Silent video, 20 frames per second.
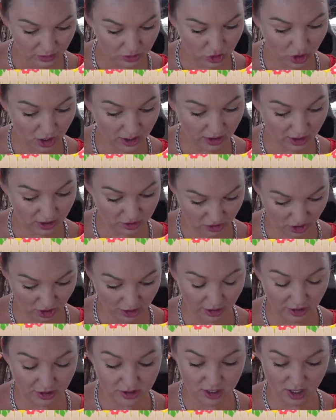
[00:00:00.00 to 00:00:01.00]
Скорей,
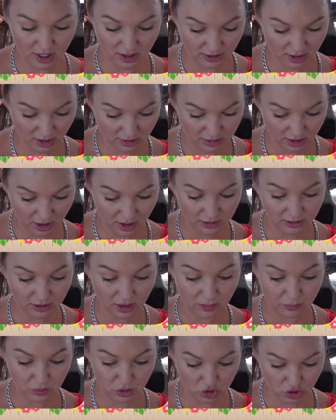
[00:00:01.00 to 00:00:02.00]
скорей. Да-да-да, ты
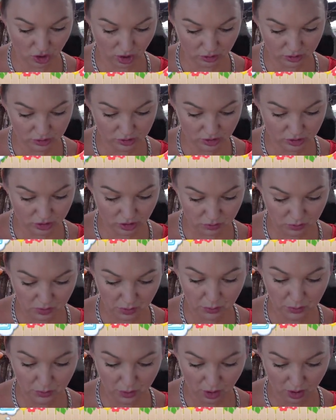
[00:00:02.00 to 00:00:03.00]
обещал рассказать
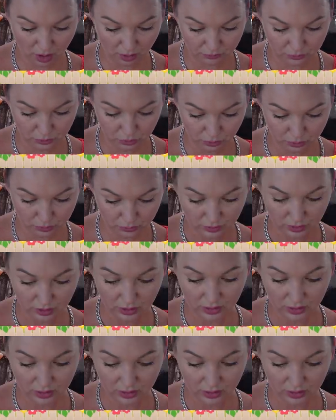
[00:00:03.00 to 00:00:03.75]
мне правду.